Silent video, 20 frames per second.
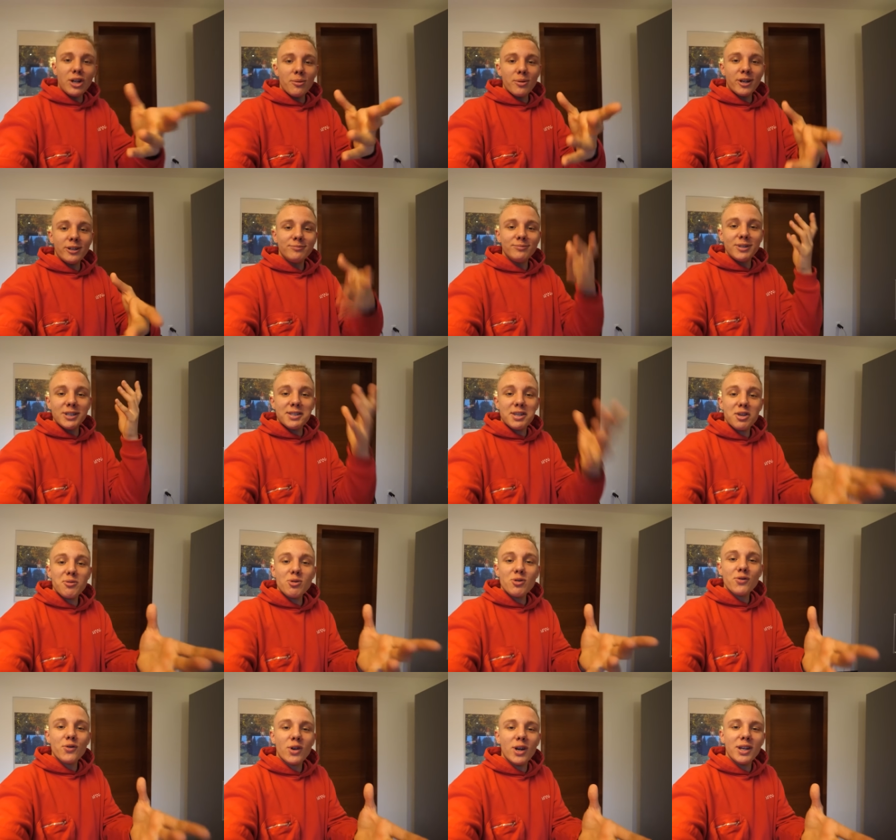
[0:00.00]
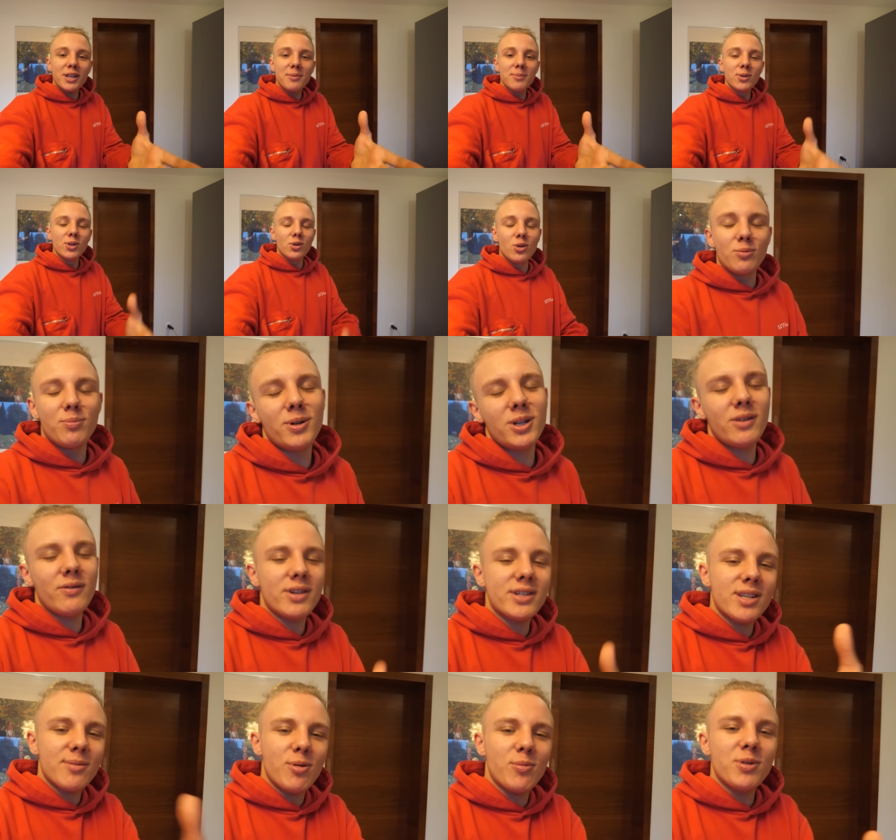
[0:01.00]
dobry, jesteśmy już w kolejnym dniu,
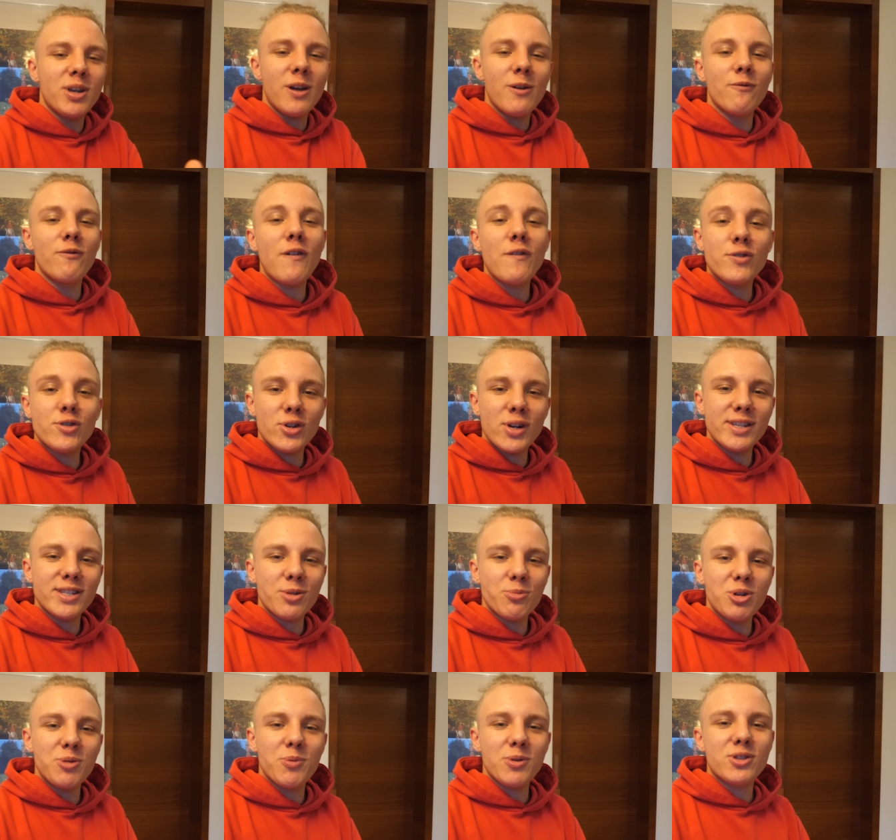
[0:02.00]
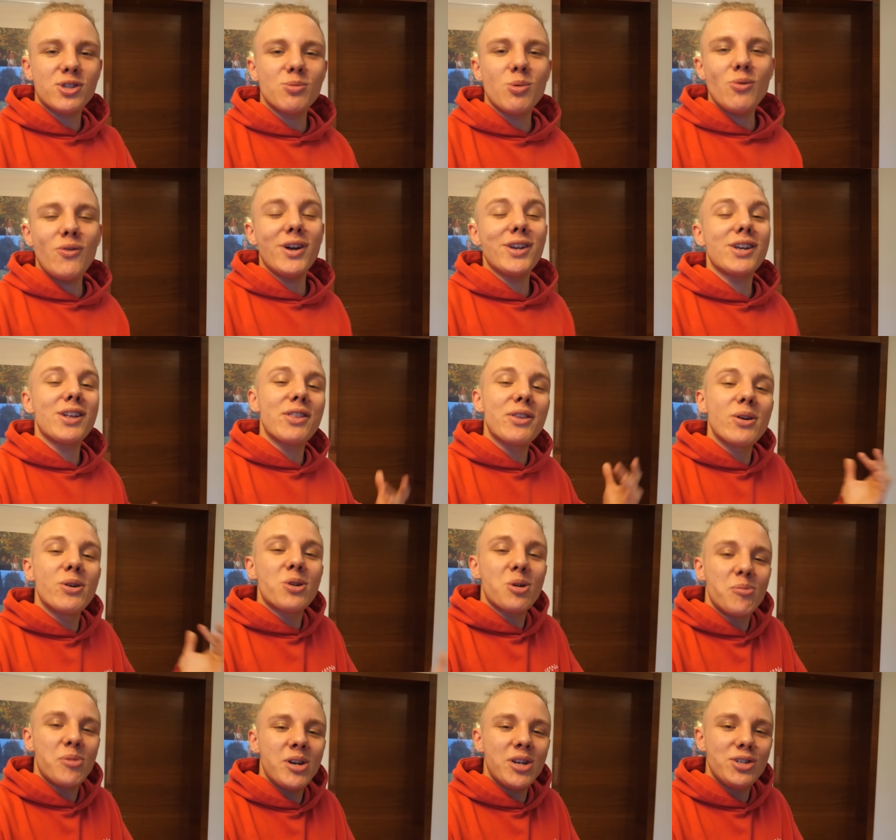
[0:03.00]
ponieważ zapomniałem wam wczoraj zrobić podsumowania,
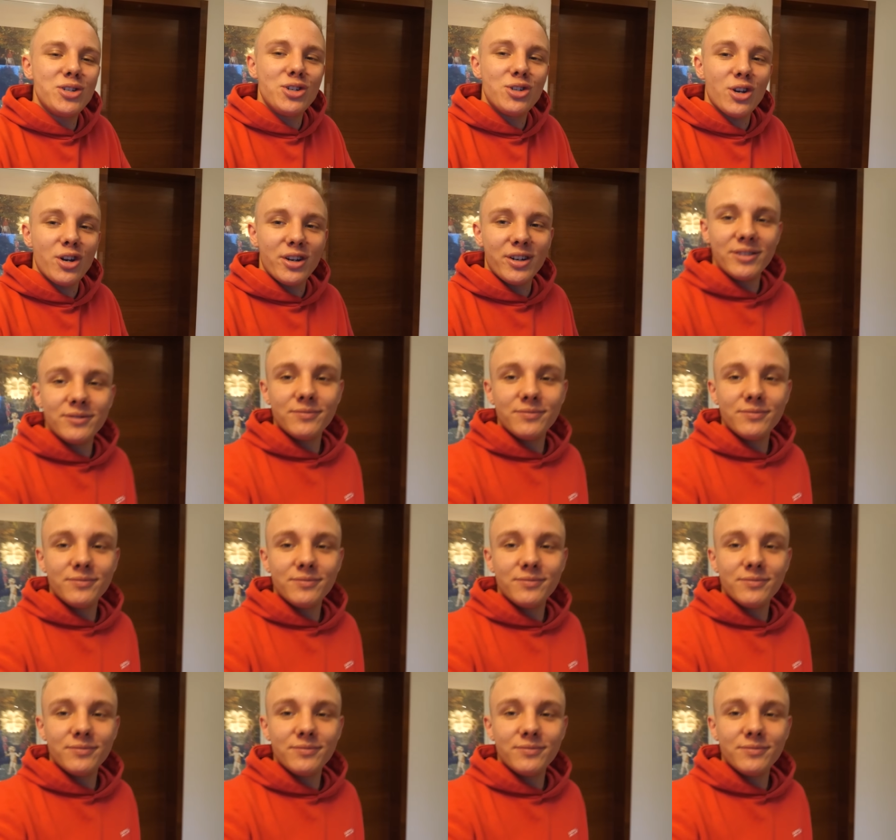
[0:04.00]
dlatego robię je dzisiaj.